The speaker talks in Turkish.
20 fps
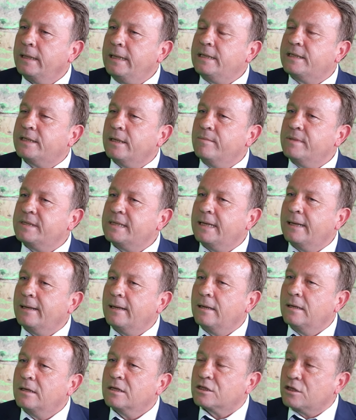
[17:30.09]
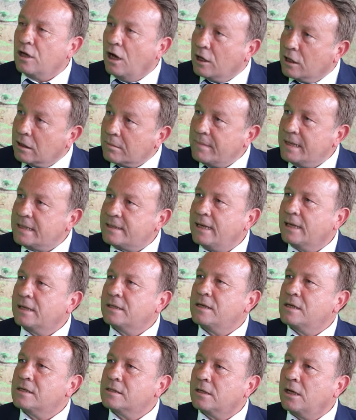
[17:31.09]
İlçemize sağlık meslek
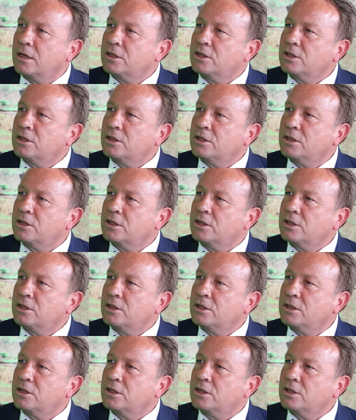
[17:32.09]
lisesinin